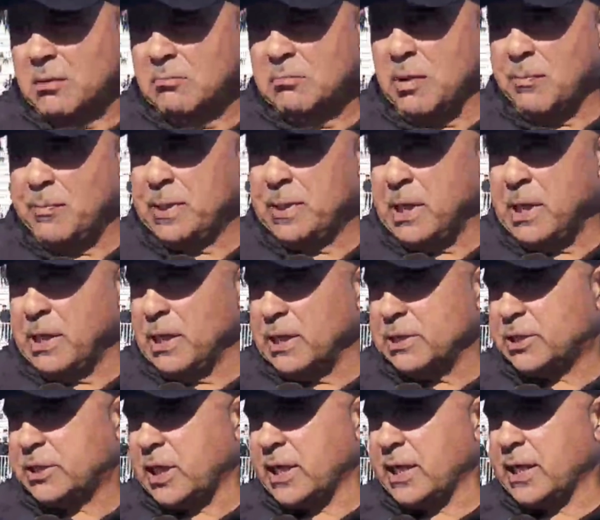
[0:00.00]
ما
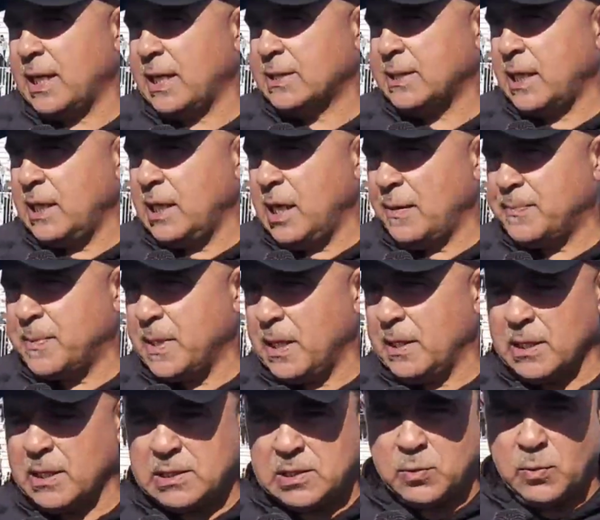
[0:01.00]
بدلناش طريقه تاع اللعب
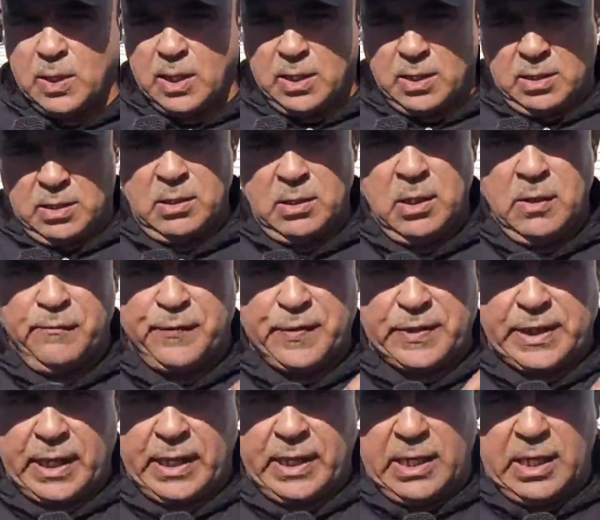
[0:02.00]
تاعنا سواء في
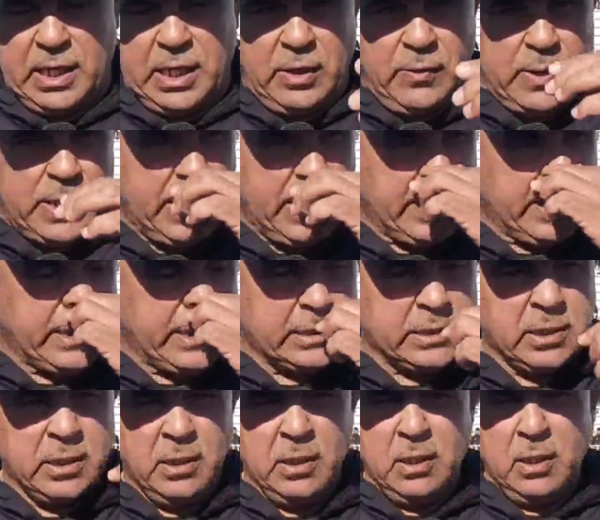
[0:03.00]
الضياء او خارج